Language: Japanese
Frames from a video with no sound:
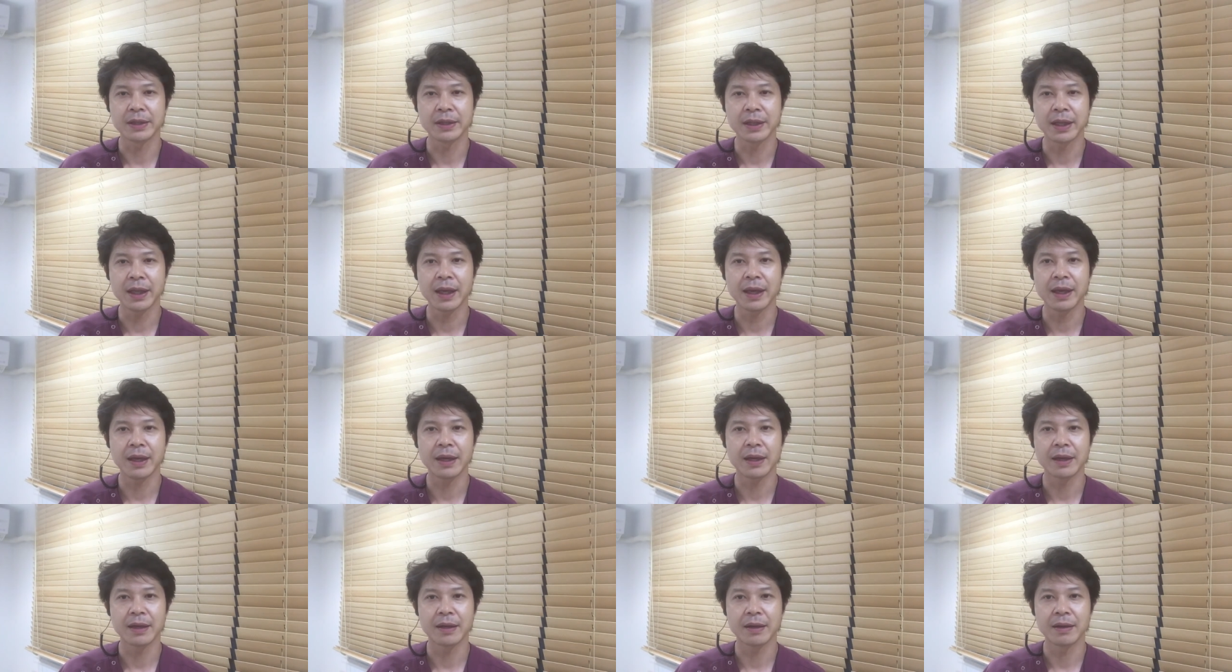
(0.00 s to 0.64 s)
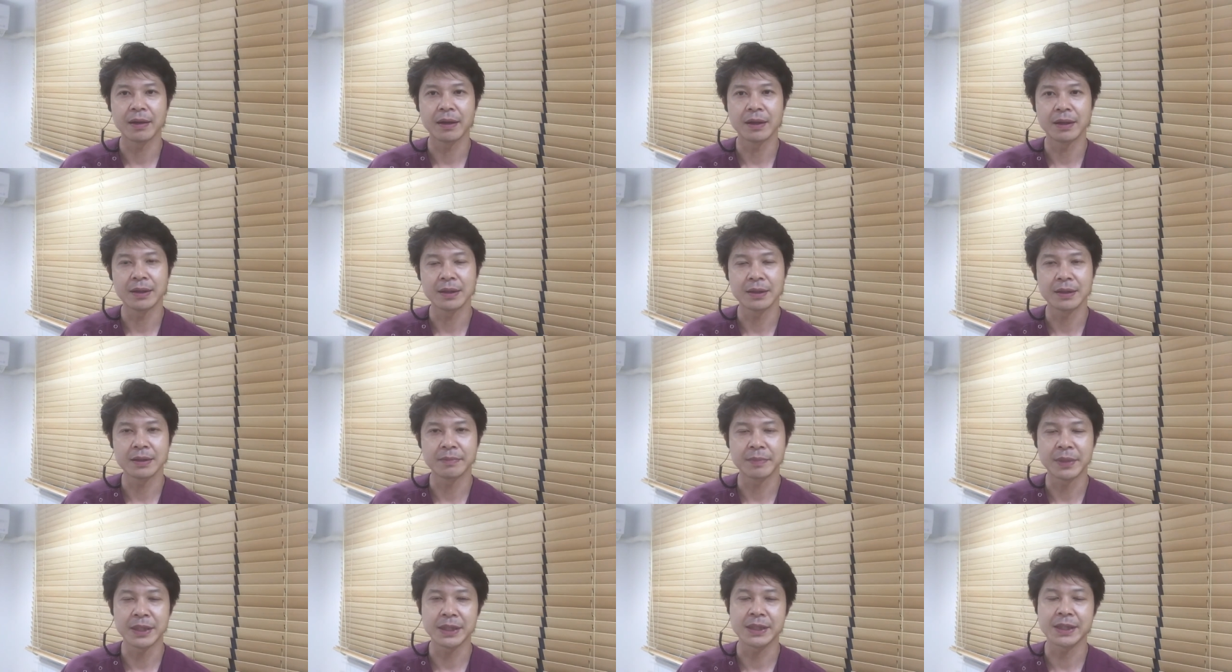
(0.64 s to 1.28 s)
いて、
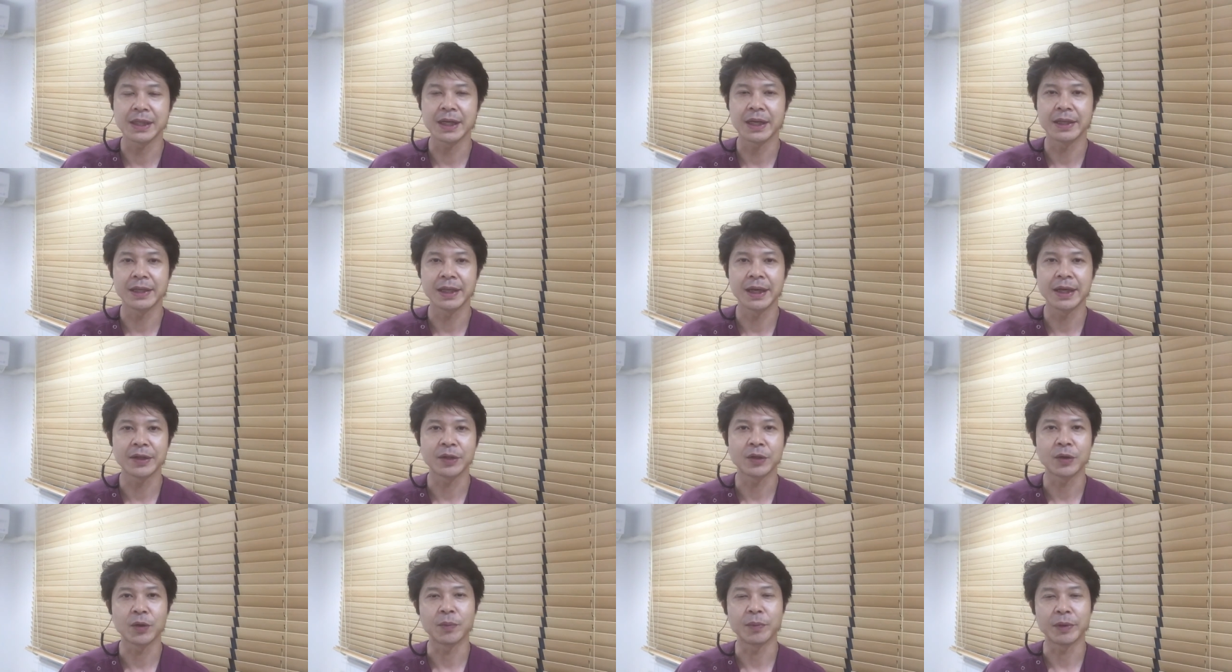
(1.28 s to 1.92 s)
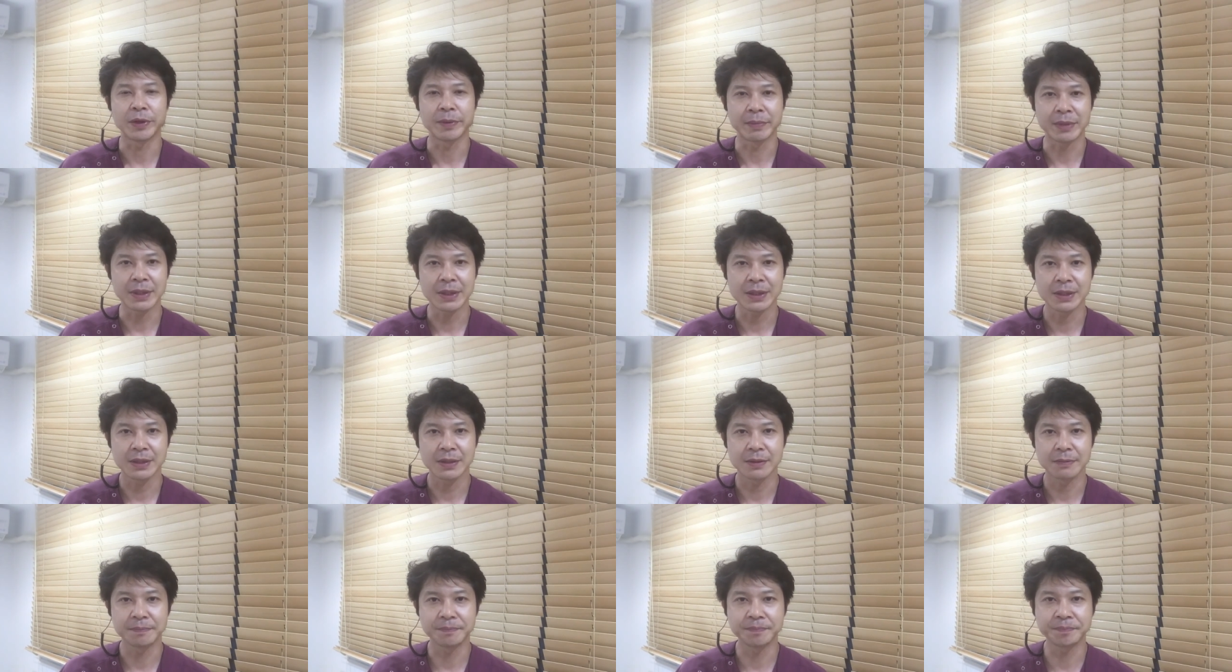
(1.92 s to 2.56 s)
間違いないと思いま
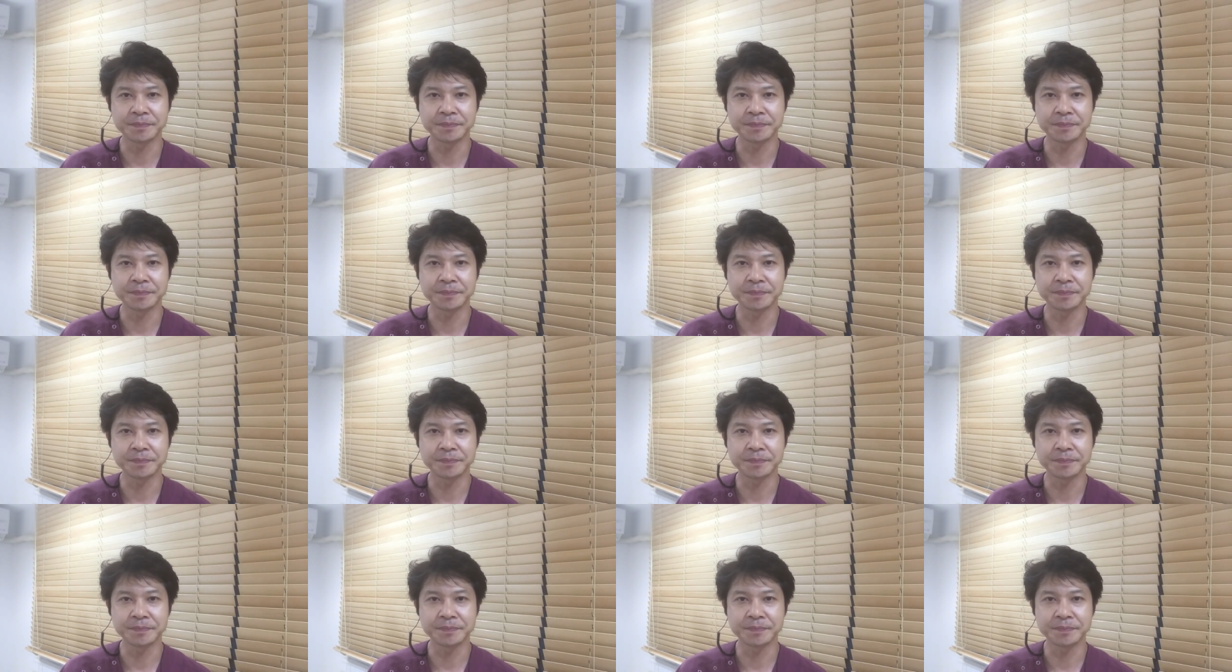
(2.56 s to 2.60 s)
す。